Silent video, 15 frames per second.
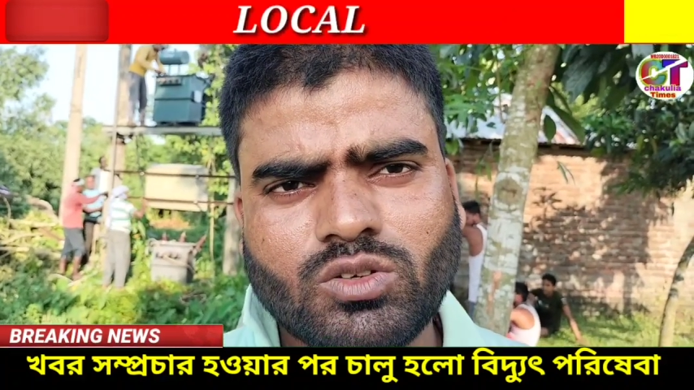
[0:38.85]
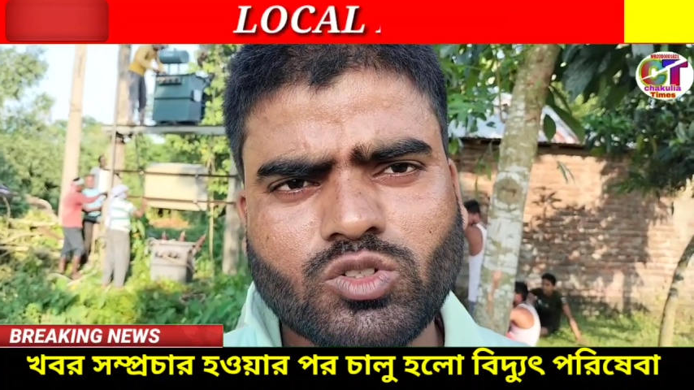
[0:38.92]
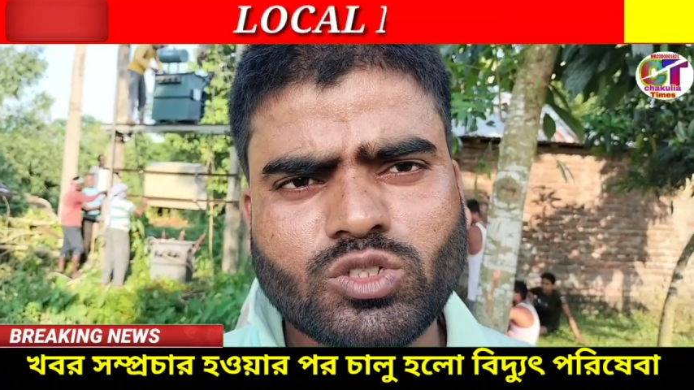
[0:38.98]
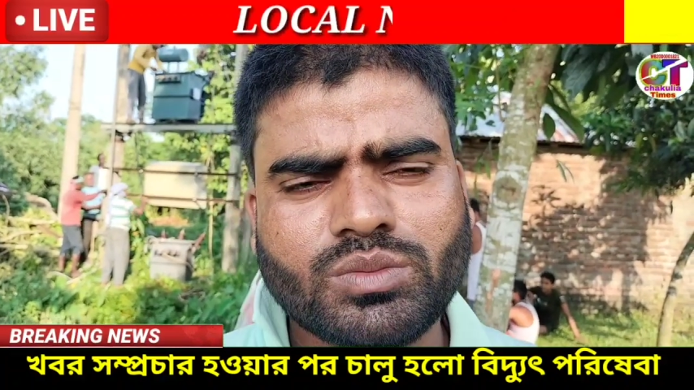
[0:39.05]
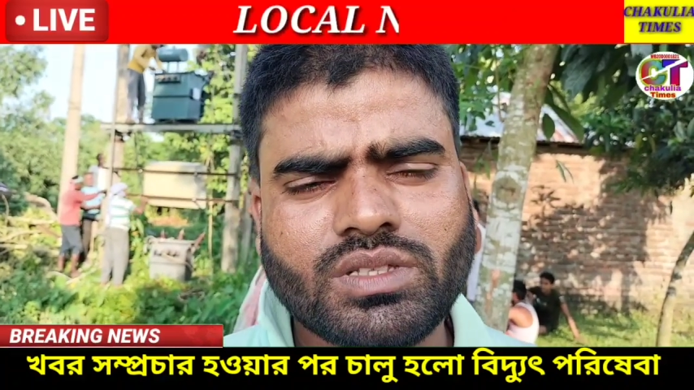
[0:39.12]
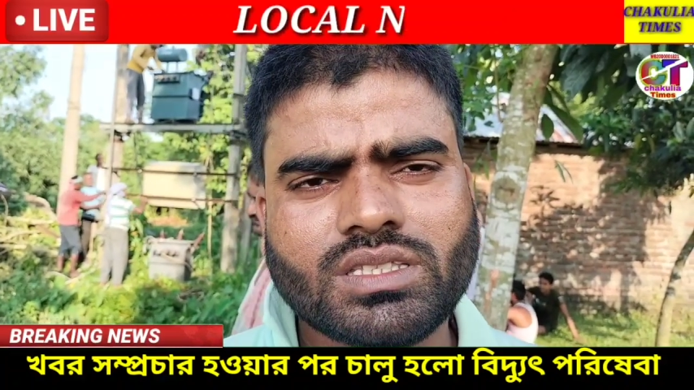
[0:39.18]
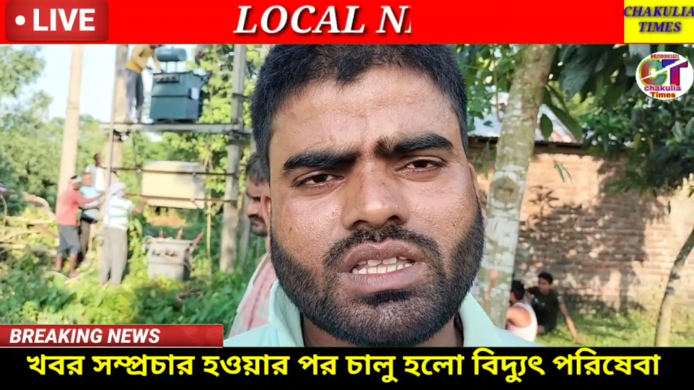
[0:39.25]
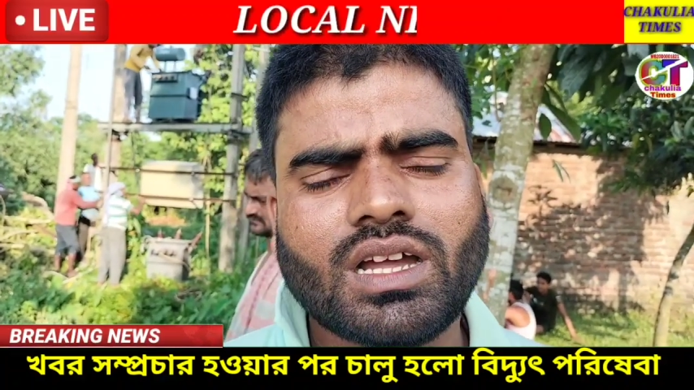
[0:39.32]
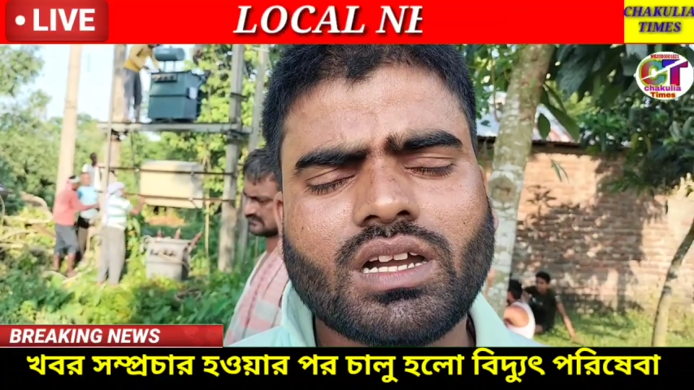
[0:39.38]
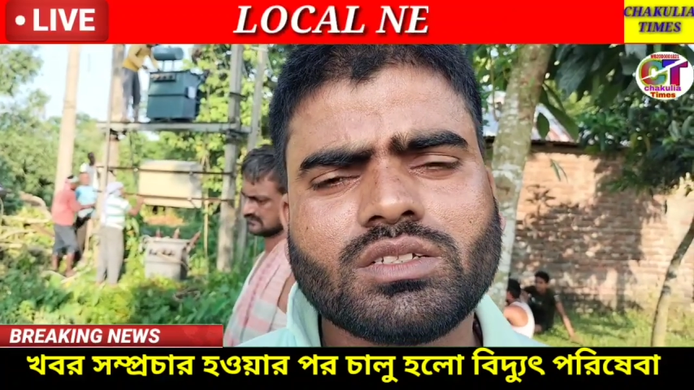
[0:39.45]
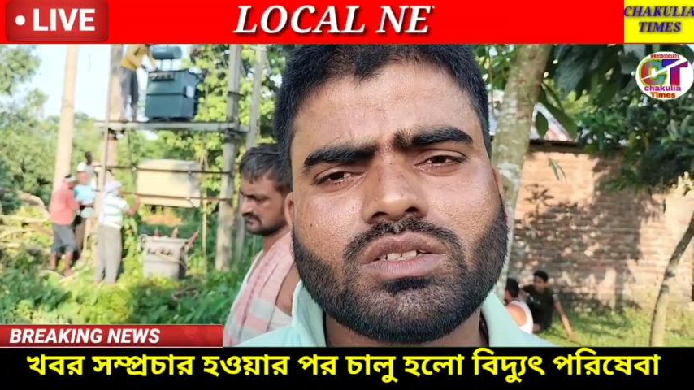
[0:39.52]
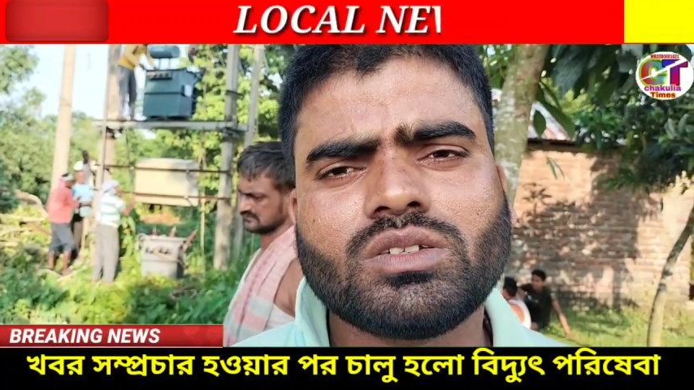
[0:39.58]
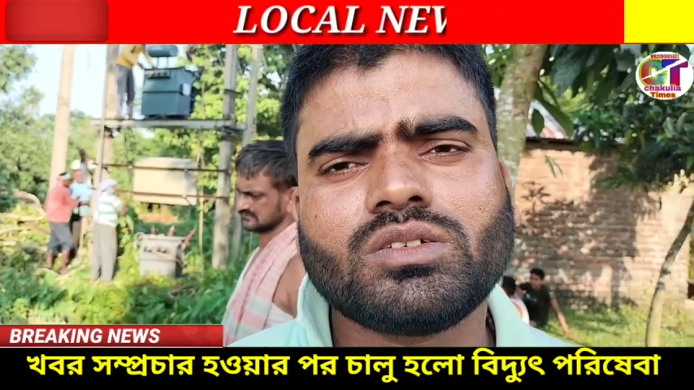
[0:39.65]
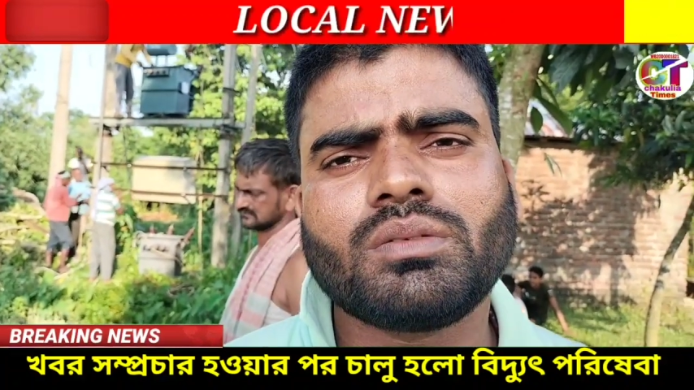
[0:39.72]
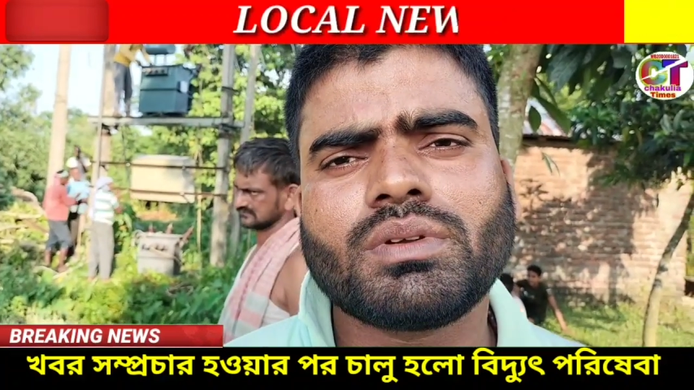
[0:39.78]
অসুবিধায় থাকার
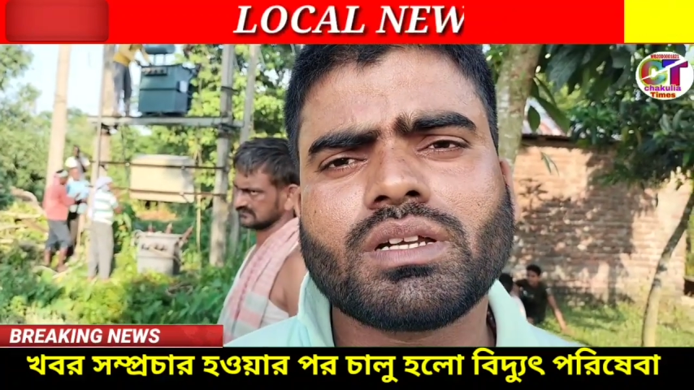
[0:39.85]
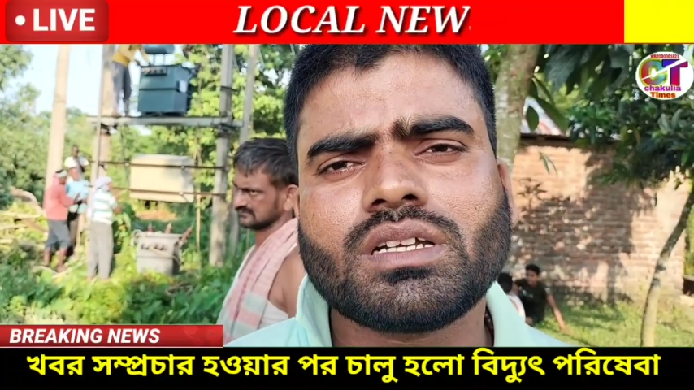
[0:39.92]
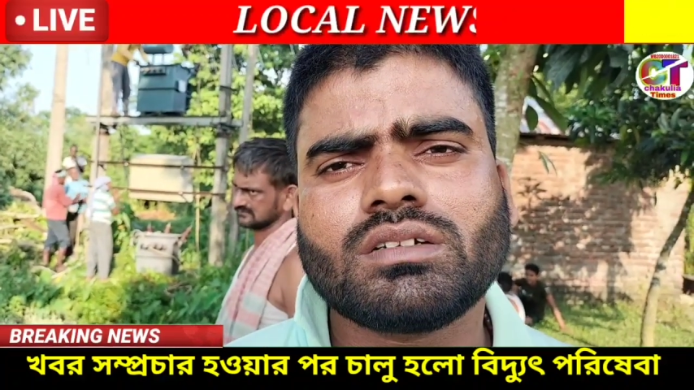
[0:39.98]
জন্য আমরা